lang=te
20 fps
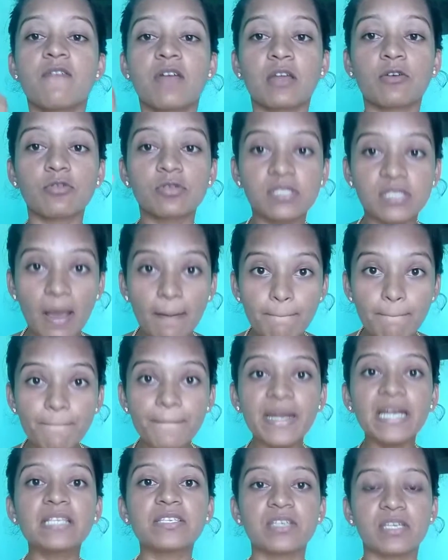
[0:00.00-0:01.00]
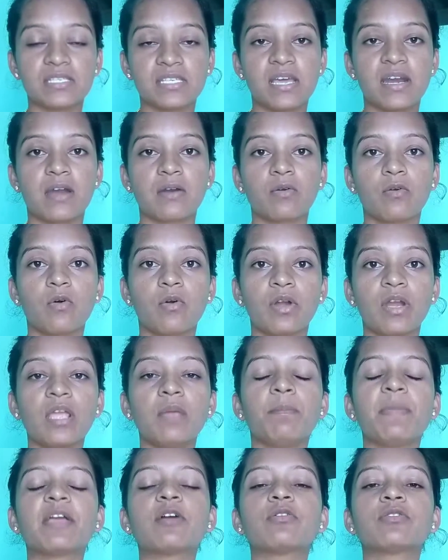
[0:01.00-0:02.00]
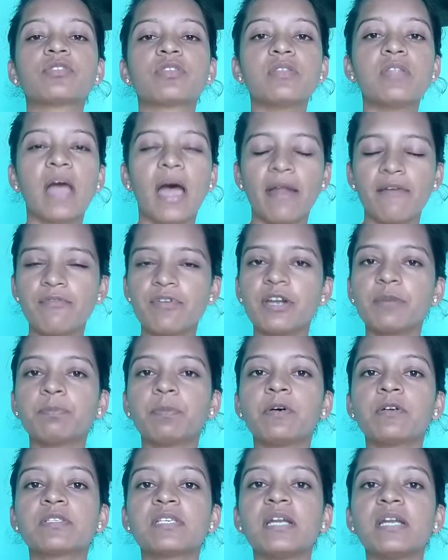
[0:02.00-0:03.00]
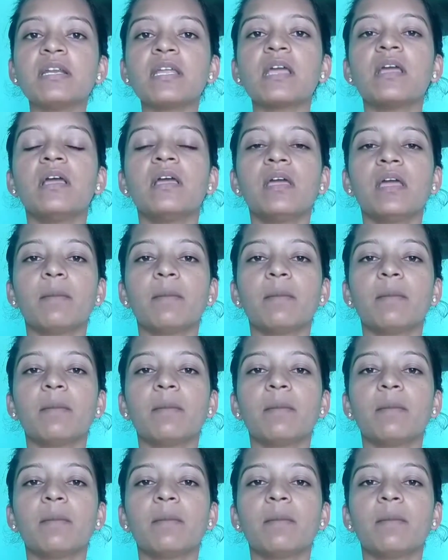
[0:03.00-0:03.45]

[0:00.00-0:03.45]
వాళ్ళకు సబ్మిట్ చేశారనుకోండి మీకు హండ్రెడ్ పర్సెంట్